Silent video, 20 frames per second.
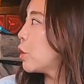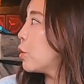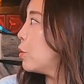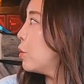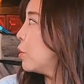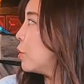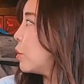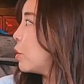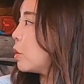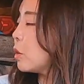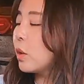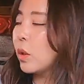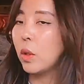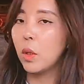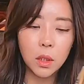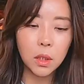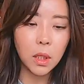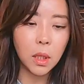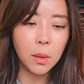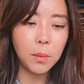있고
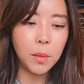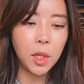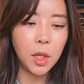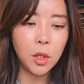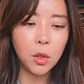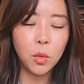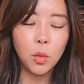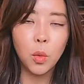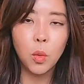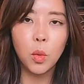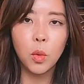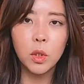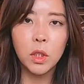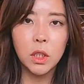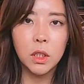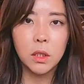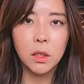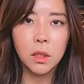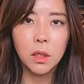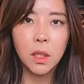그 다음에
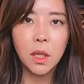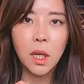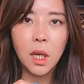요거는